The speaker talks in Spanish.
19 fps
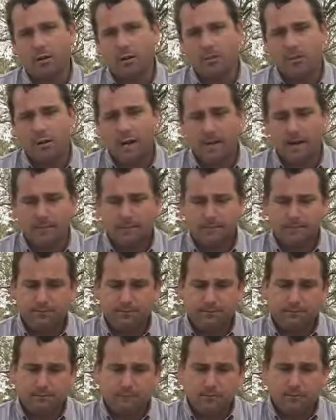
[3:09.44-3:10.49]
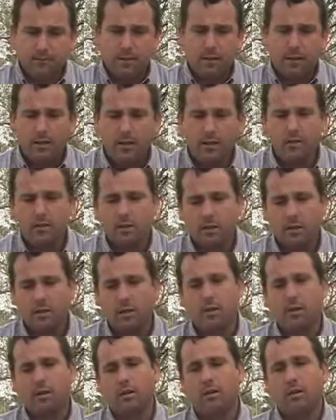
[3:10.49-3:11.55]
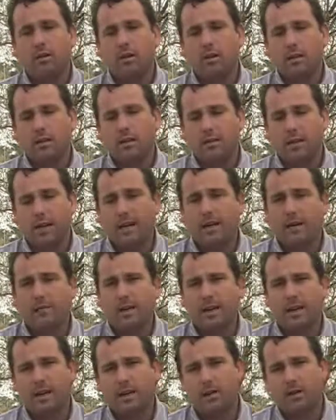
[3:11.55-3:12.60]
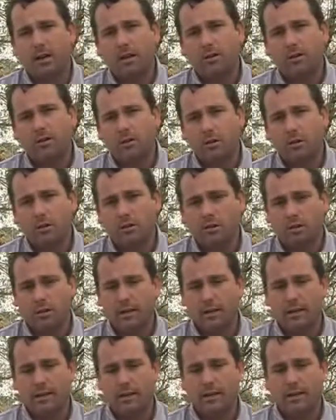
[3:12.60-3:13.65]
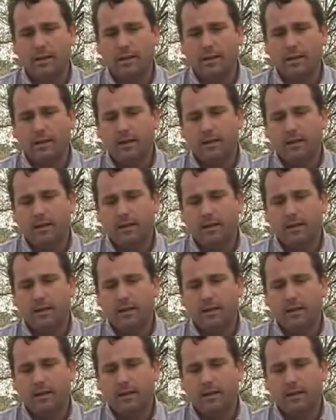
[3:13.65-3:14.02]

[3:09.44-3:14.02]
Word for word: comprar, eso trae aparejado altos costos de,